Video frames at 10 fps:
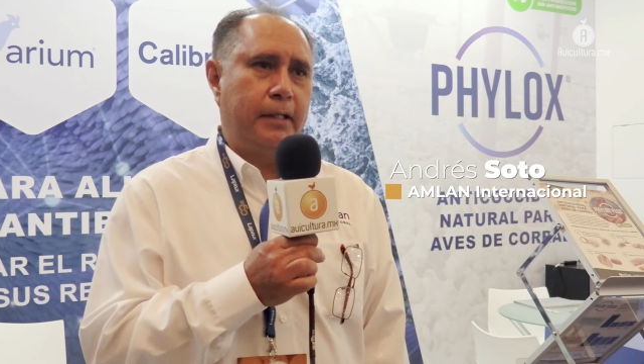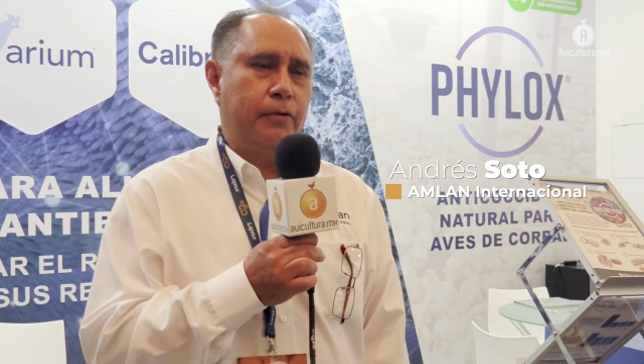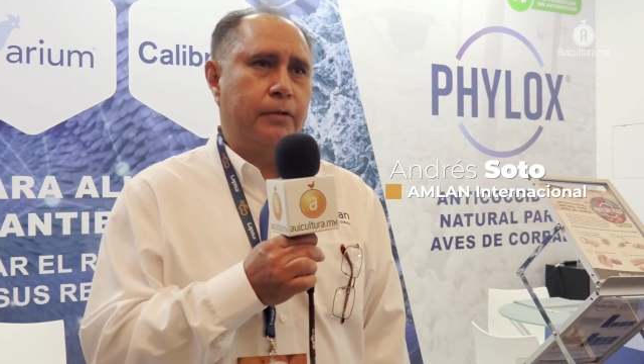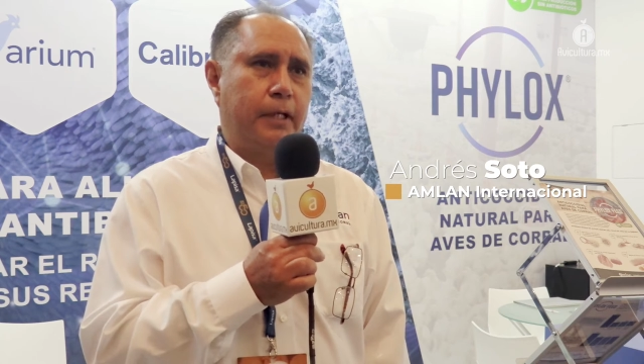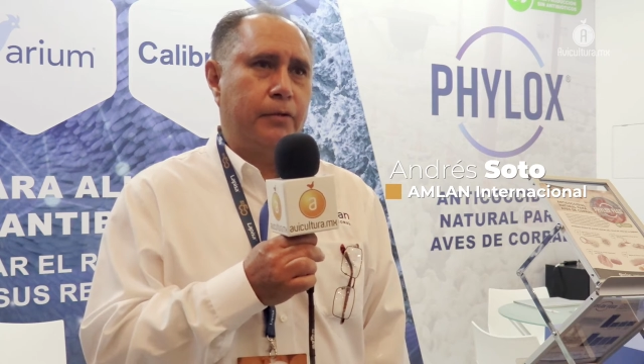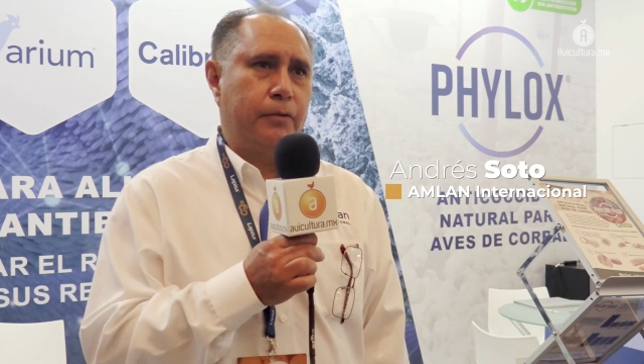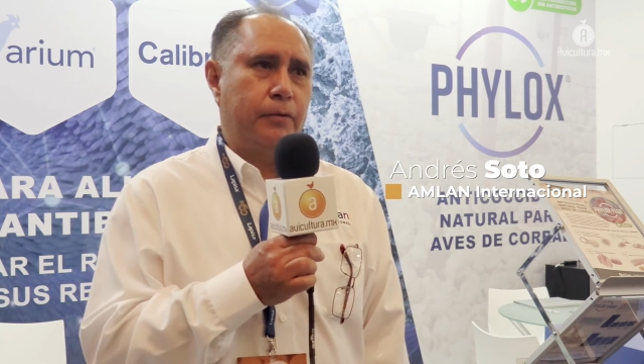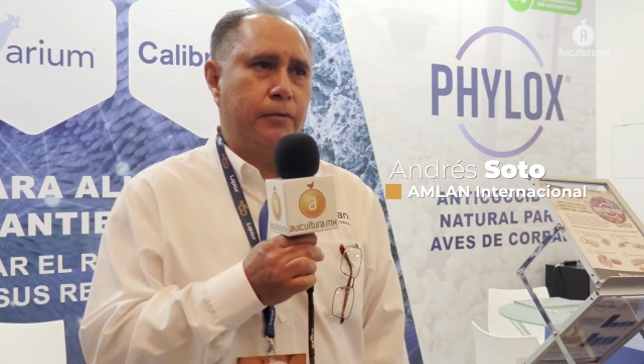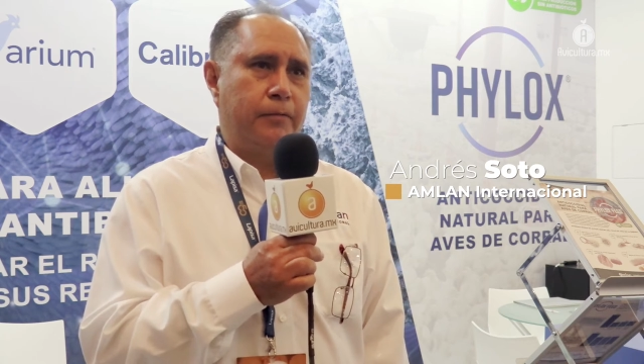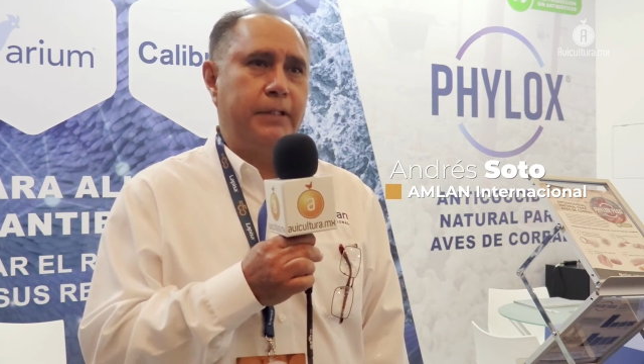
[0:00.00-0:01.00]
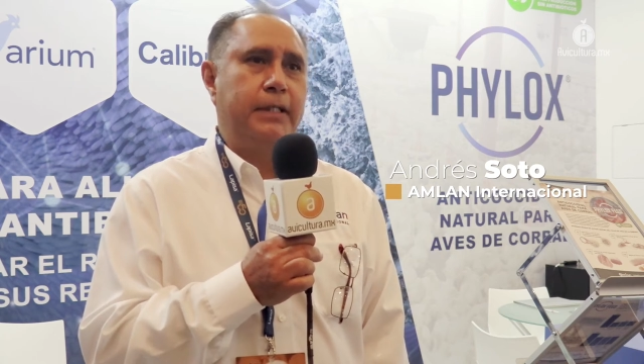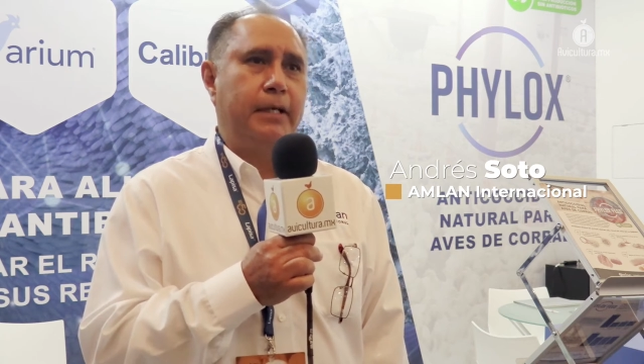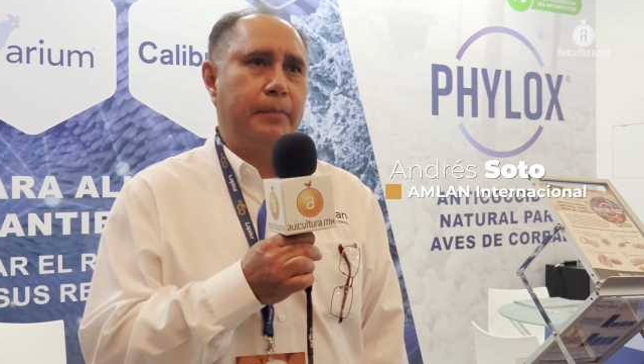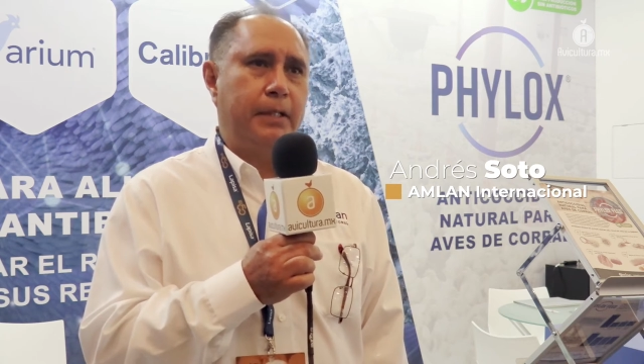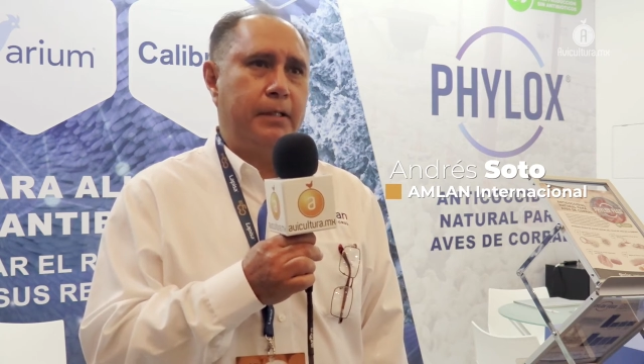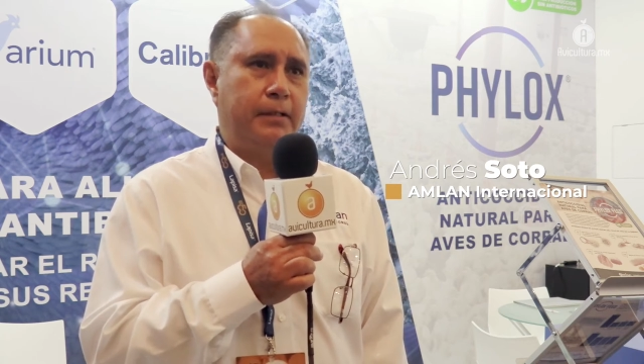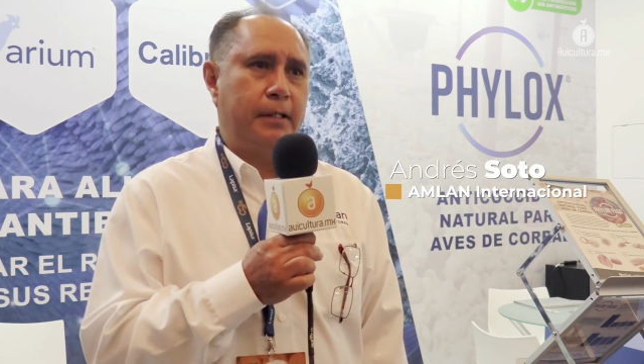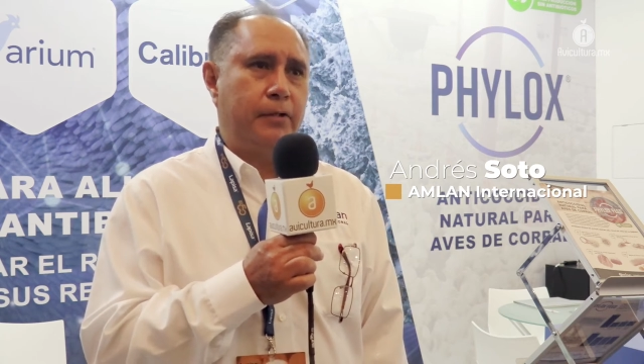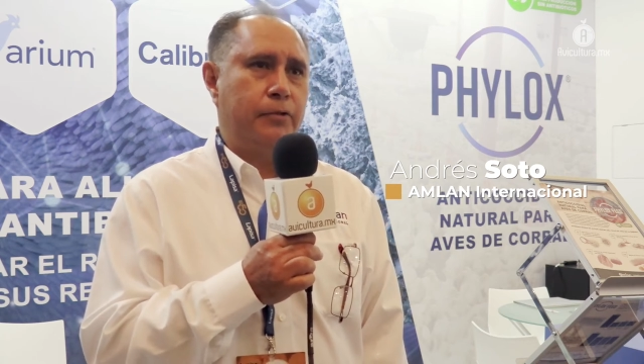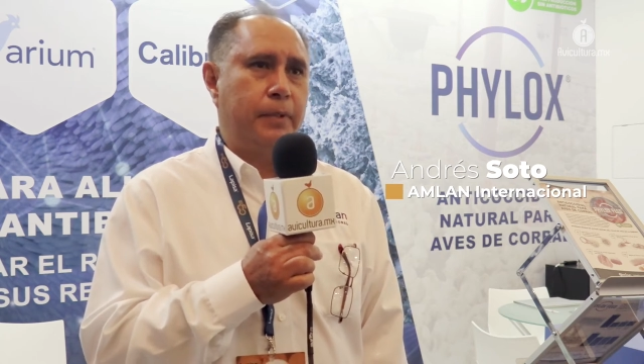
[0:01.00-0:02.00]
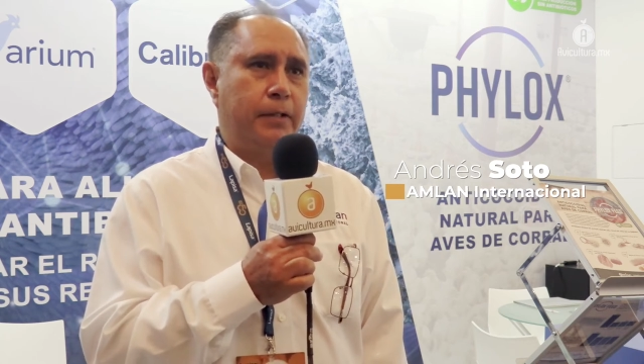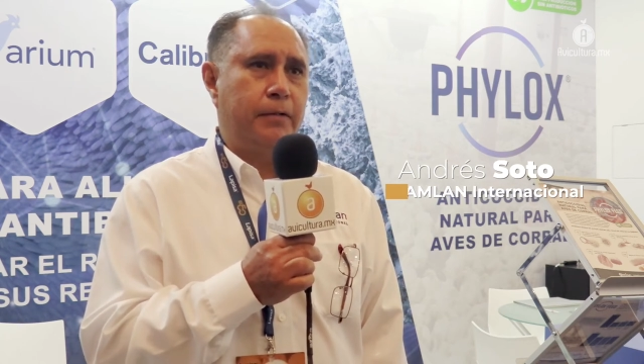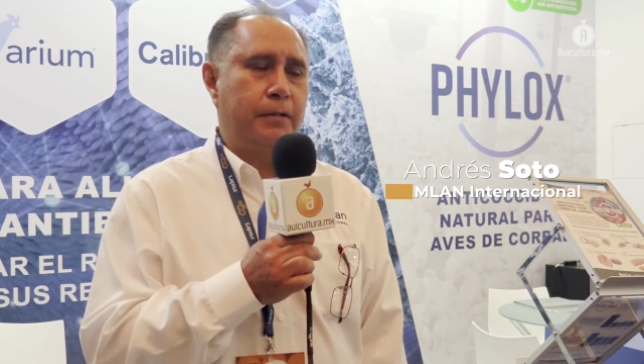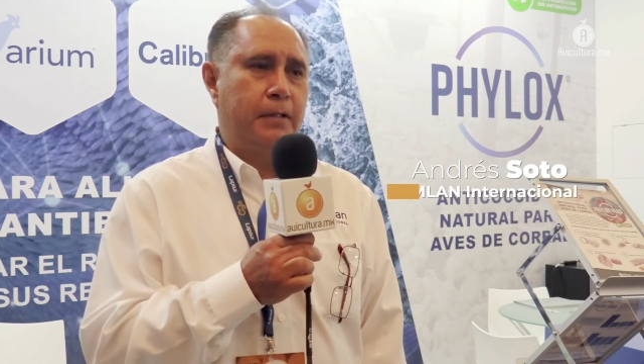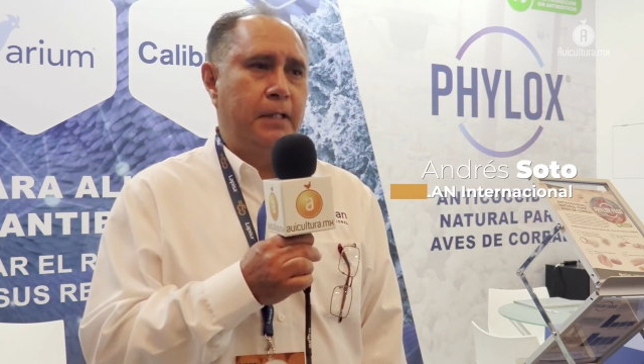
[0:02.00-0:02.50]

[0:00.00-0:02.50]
en contacto físicamente, estarnos viendo